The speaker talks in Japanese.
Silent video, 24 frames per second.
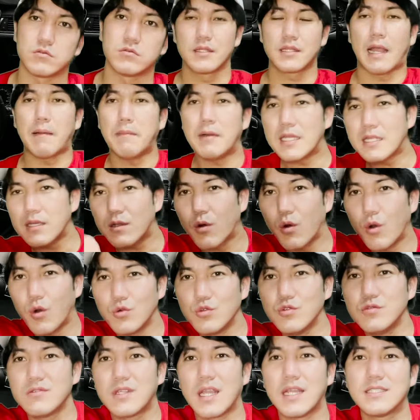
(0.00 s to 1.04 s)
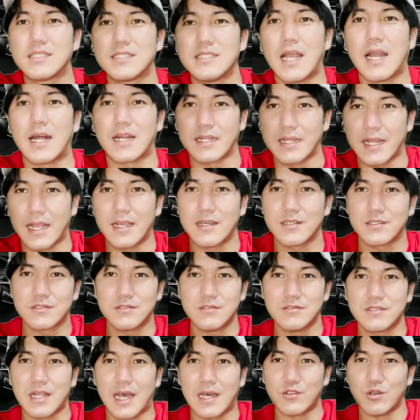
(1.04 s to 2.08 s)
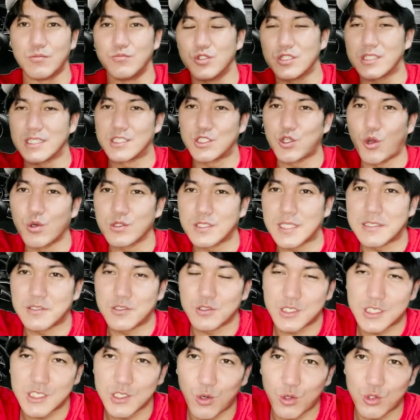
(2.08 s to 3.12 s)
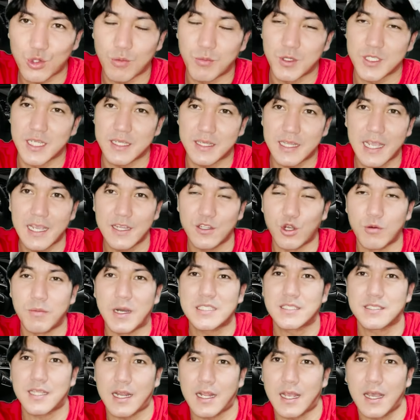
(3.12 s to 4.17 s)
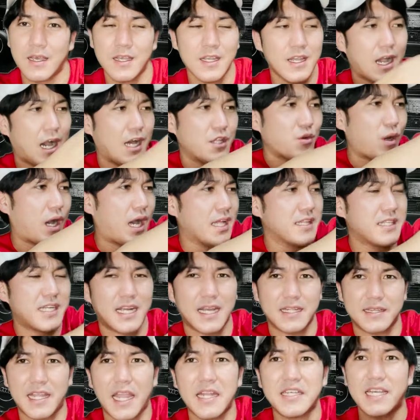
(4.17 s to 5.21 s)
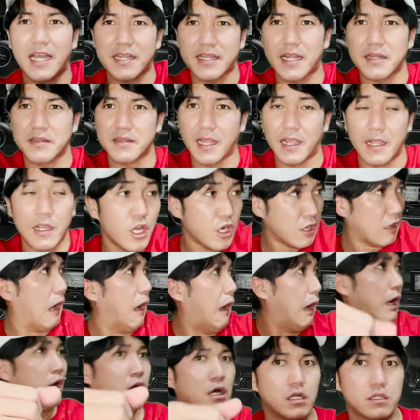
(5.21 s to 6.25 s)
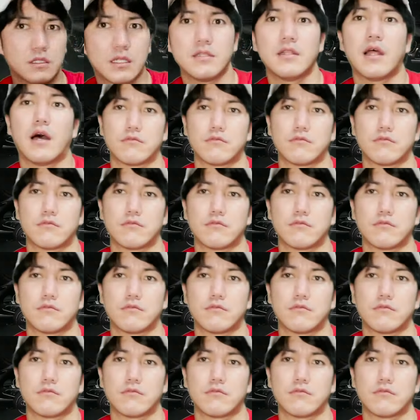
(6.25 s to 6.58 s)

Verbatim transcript: たまにこう運転しながらね、クーラーの向き調節しようと思って手伸ばしたら、あの羽が手に当たって、うわっってな